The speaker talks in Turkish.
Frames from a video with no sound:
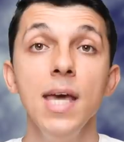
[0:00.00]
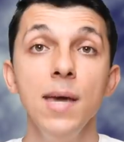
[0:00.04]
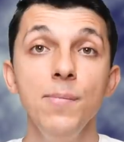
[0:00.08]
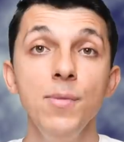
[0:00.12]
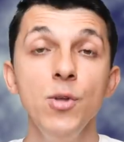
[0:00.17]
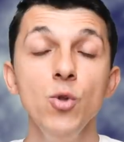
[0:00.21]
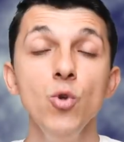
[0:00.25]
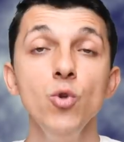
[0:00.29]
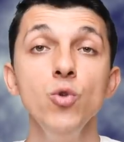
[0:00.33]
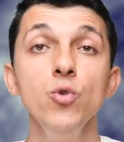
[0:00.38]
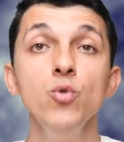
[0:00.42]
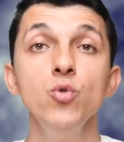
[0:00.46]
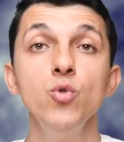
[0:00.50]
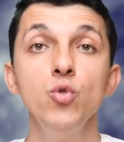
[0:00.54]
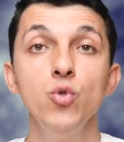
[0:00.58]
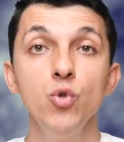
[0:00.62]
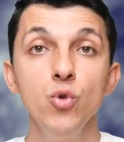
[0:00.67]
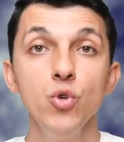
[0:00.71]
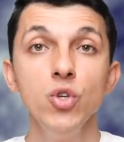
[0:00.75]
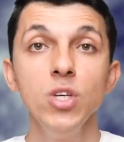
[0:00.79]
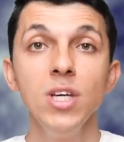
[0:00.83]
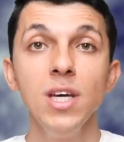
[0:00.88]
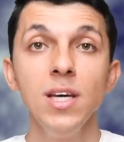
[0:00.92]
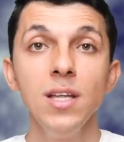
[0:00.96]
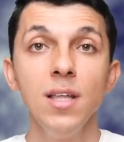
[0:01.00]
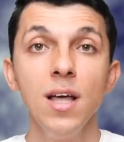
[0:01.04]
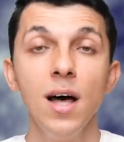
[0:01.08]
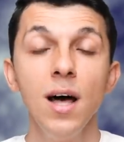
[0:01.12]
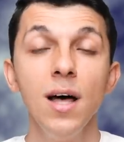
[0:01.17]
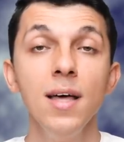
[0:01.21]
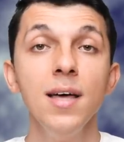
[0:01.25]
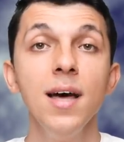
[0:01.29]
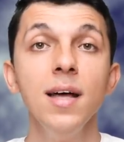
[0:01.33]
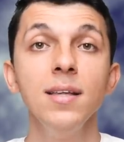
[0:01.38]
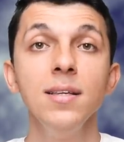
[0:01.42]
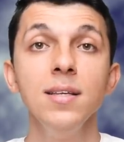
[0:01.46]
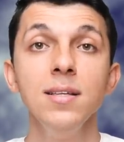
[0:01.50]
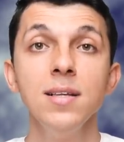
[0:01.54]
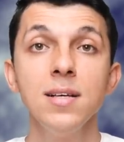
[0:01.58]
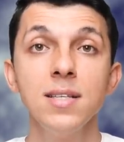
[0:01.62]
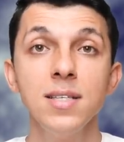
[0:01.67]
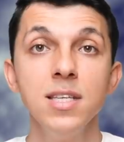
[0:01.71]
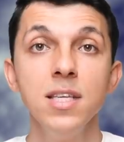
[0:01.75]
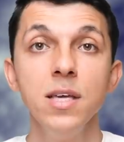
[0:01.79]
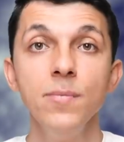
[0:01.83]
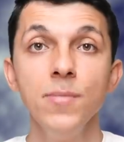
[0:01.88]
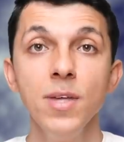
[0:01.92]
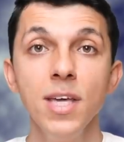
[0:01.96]
Emin olun Türkiye'de hayatında
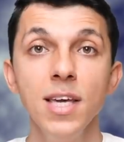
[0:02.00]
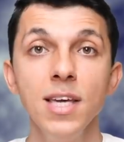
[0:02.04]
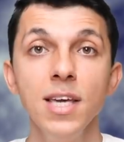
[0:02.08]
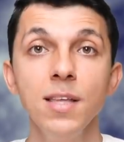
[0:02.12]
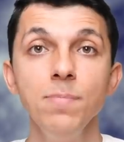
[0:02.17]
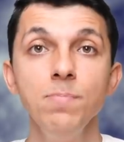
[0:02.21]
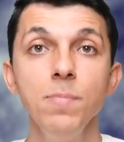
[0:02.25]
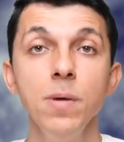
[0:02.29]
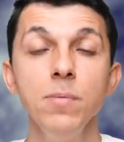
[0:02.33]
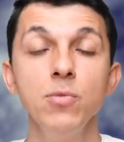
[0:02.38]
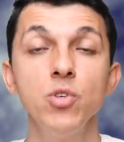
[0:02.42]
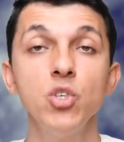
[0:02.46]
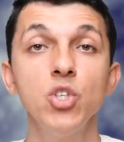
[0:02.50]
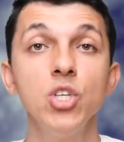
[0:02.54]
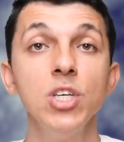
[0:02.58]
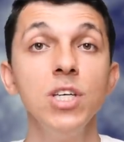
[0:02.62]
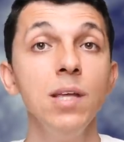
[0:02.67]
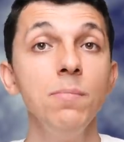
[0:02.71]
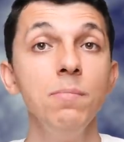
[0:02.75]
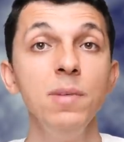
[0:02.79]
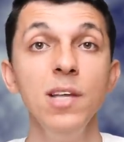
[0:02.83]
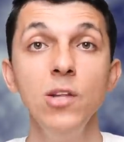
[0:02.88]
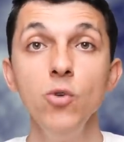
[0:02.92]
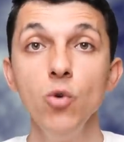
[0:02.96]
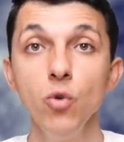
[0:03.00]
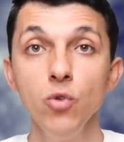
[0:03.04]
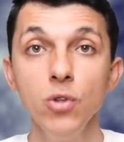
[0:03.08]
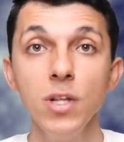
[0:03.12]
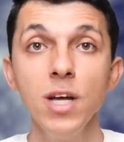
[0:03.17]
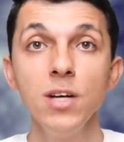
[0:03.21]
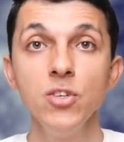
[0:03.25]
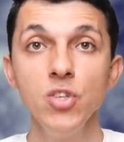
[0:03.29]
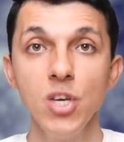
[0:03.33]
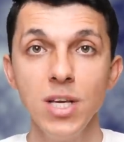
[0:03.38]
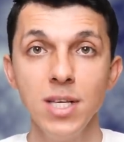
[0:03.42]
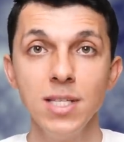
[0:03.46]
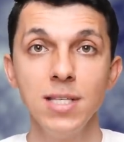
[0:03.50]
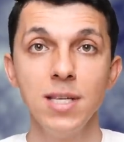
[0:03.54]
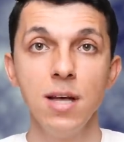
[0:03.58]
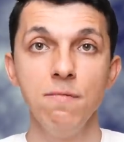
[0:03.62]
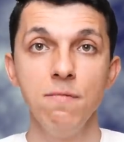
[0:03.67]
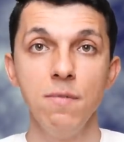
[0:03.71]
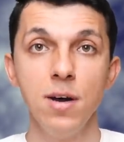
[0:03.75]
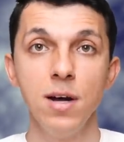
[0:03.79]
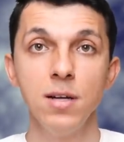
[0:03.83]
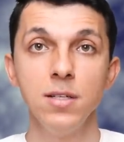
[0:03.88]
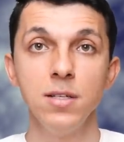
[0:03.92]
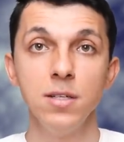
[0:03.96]
sinemaya gitmemiş yine milyonlarca
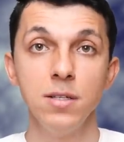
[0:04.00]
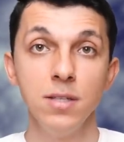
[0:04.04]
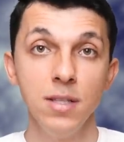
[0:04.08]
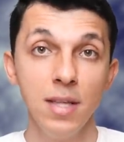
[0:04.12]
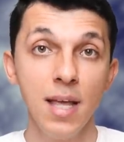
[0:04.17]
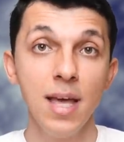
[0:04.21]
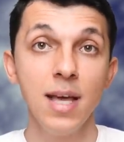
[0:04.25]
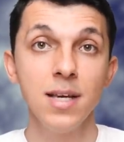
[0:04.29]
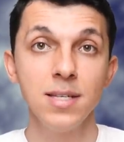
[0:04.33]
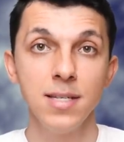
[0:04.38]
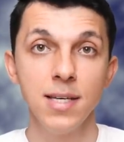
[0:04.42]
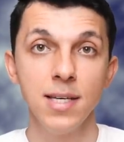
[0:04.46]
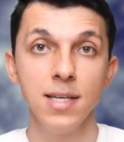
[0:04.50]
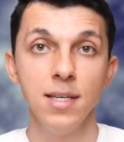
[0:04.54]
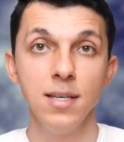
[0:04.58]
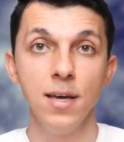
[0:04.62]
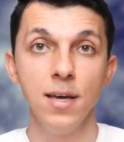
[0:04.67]
insan vardır ne yazık